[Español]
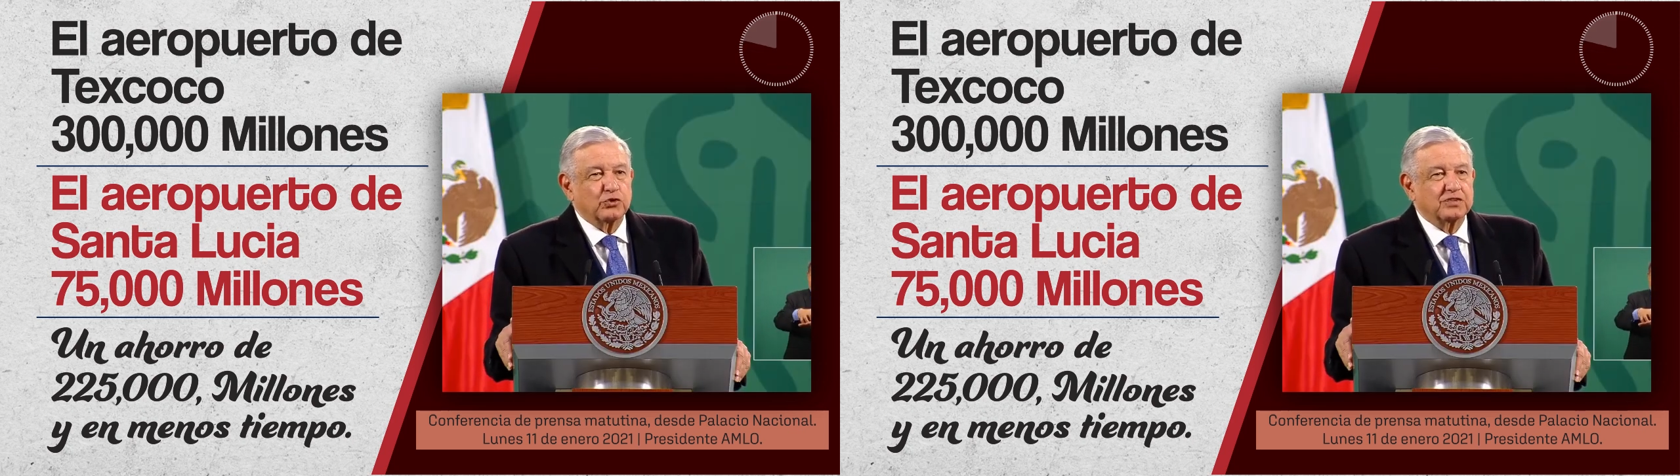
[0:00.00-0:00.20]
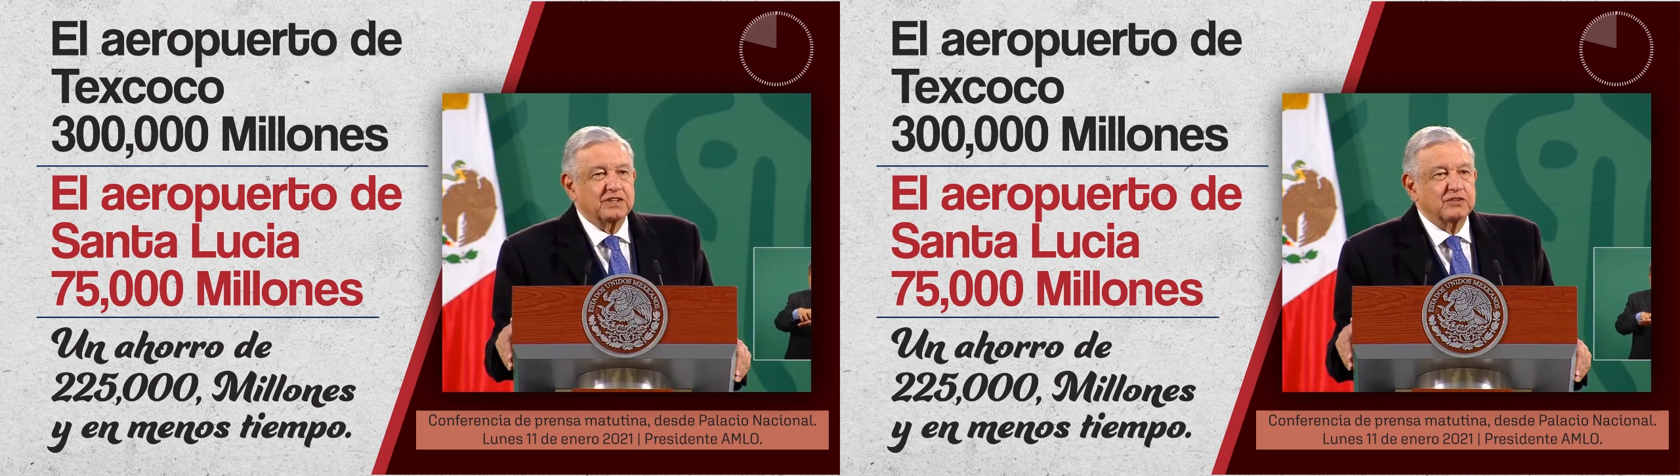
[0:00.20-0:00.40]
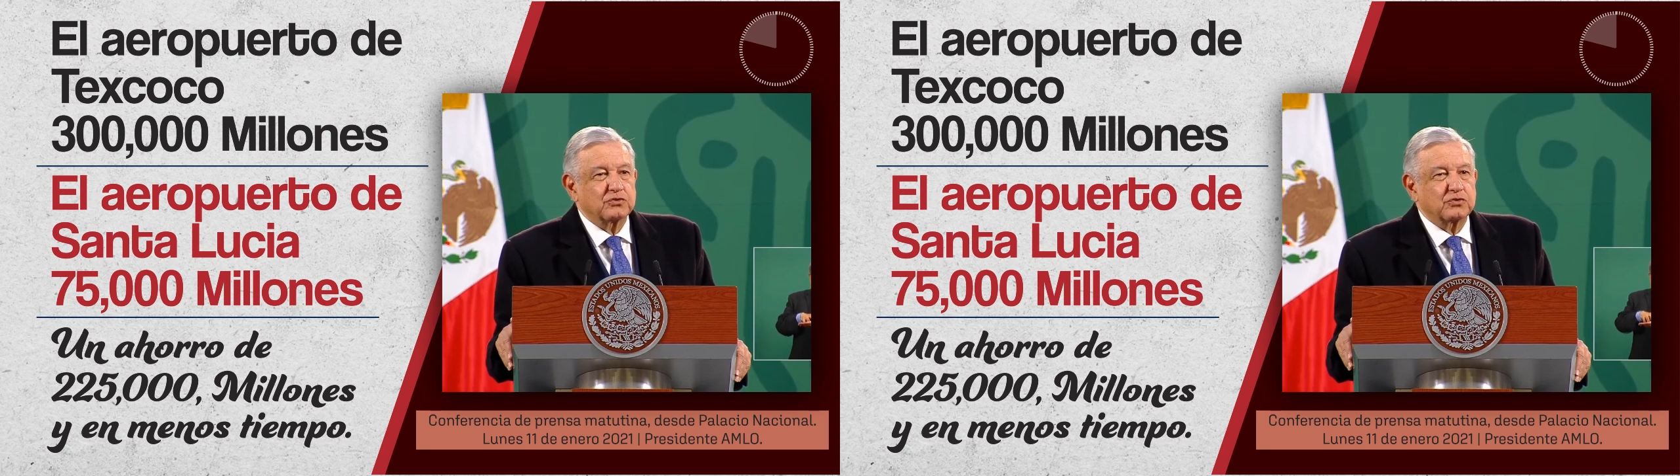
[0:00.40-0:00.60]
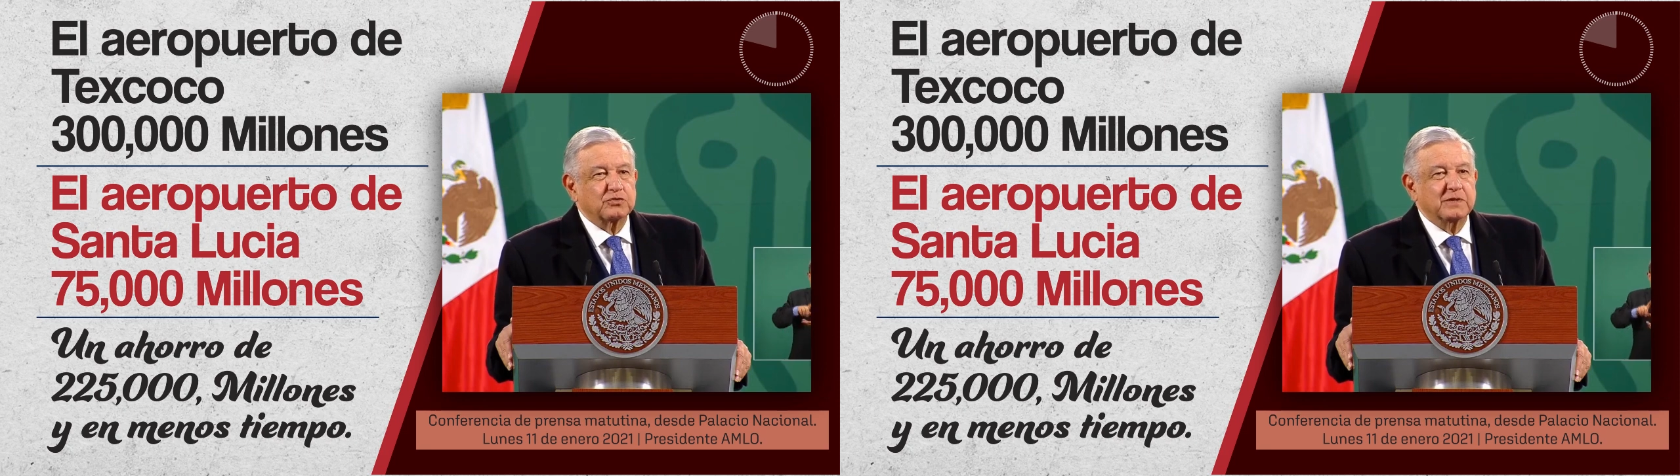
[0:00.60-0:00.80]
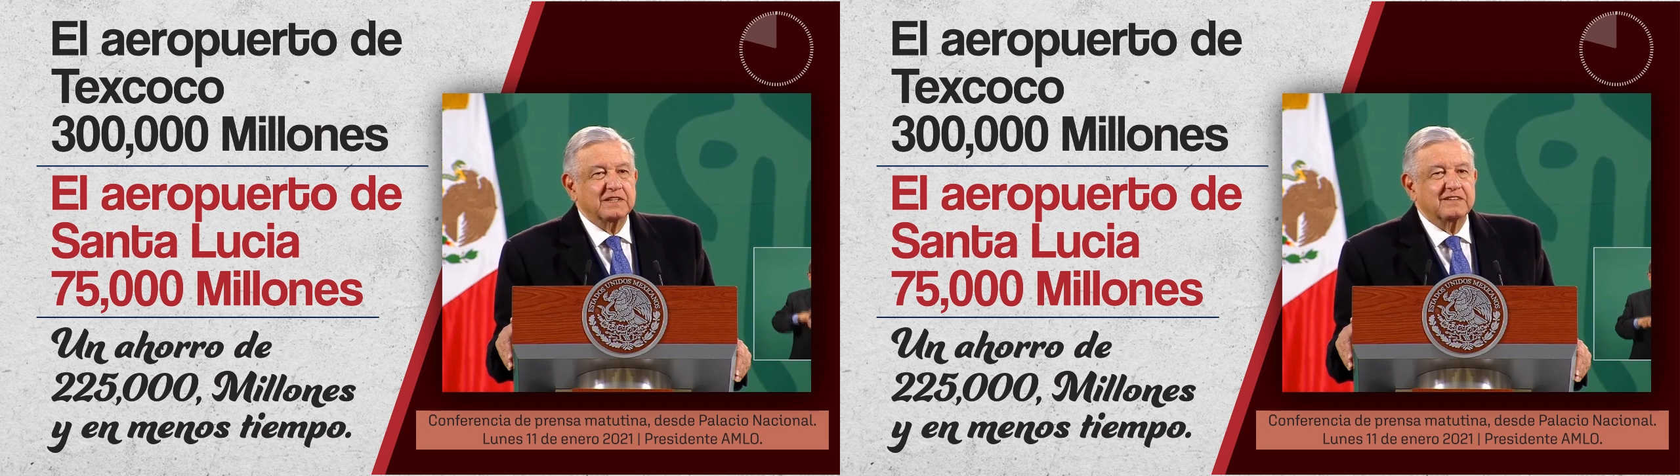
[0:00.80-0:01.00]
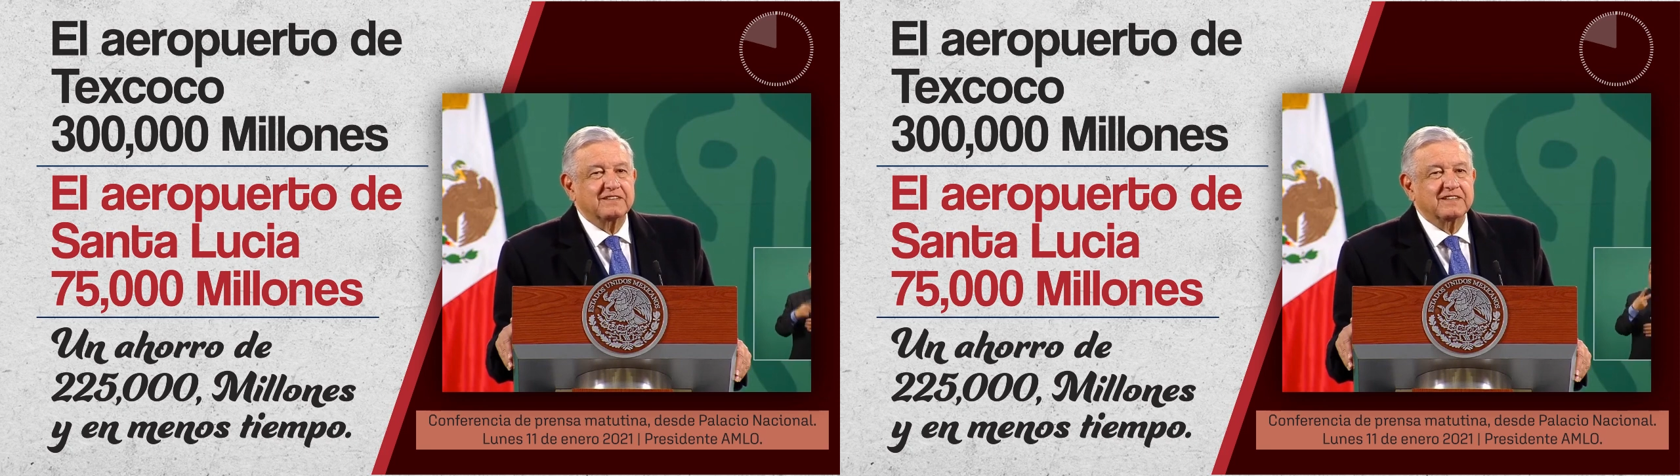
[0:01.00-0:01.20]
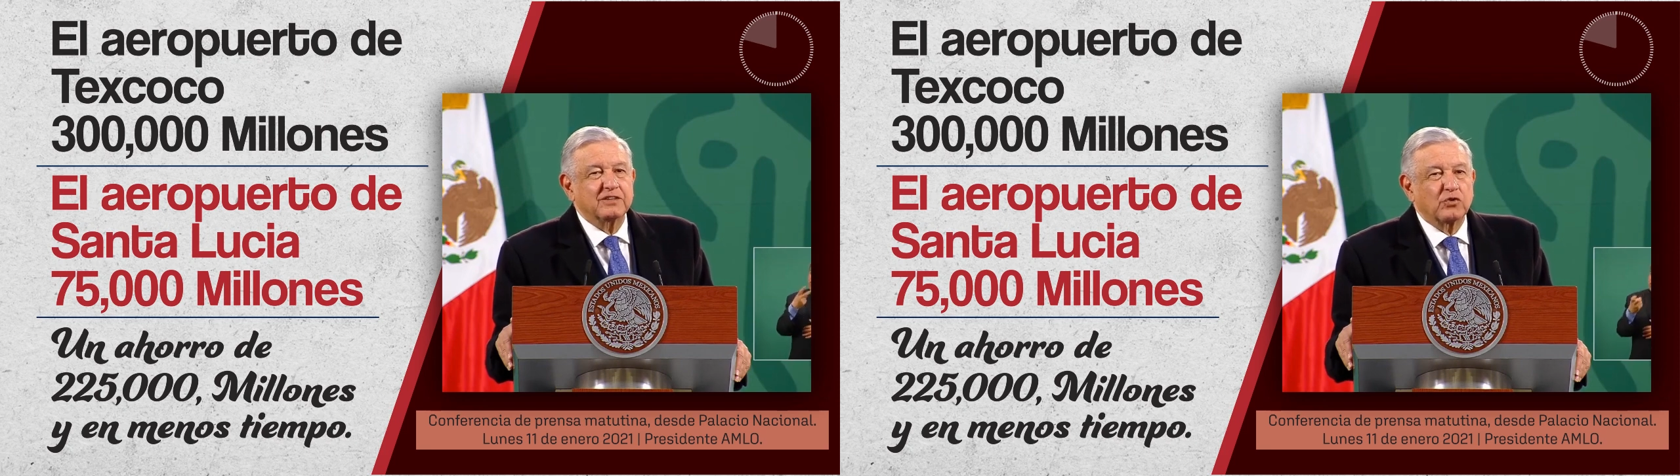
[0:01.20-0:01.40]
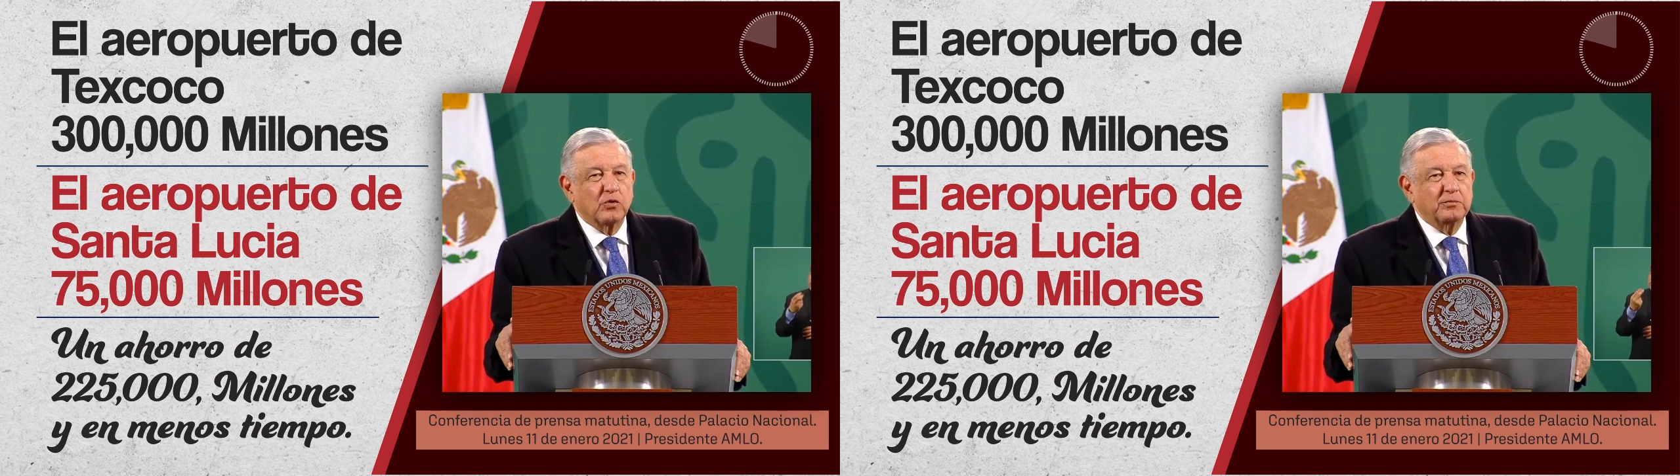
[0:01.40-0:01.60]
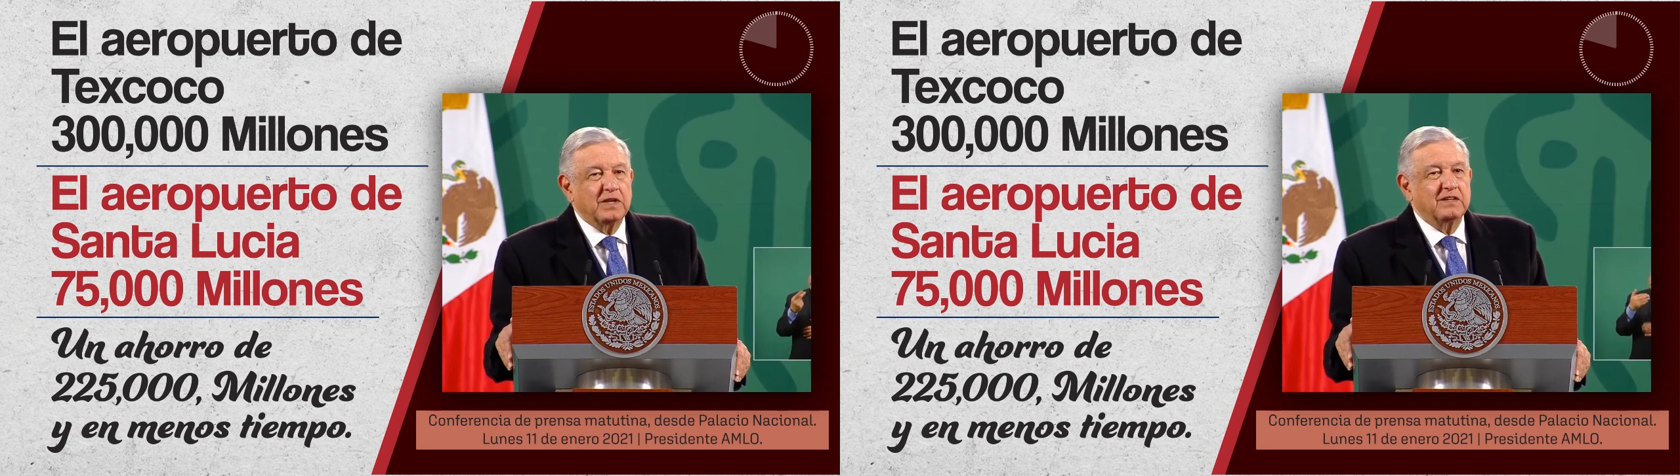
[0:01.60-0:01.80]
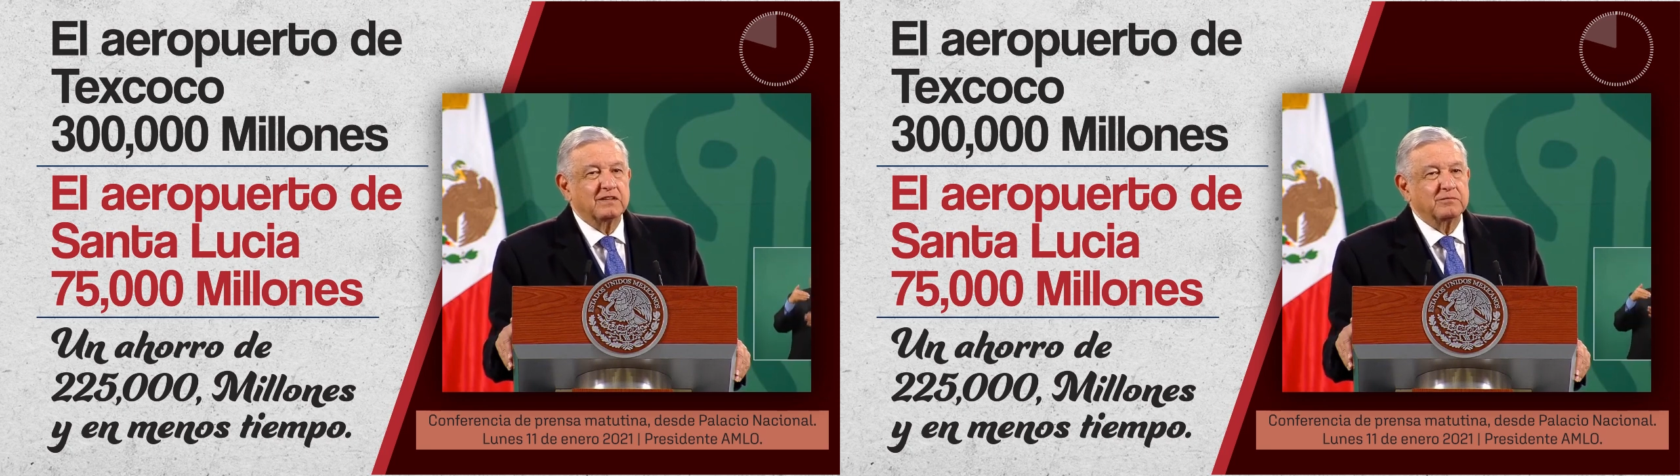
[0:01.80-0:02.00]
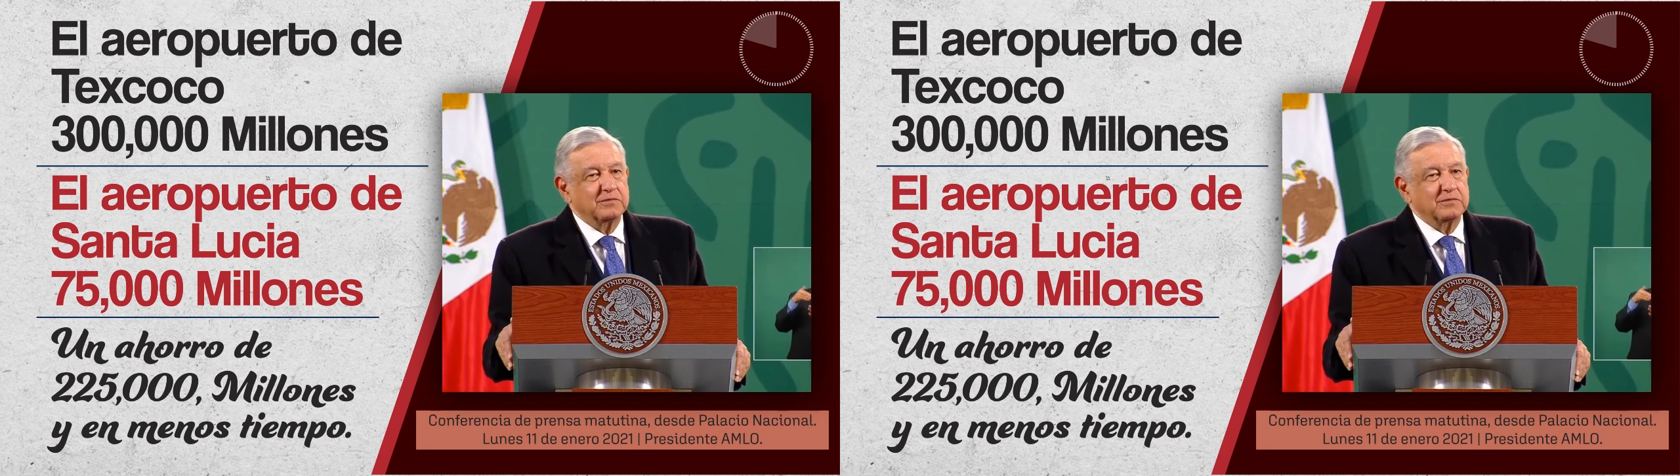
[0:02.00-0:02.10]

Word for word: 225 mil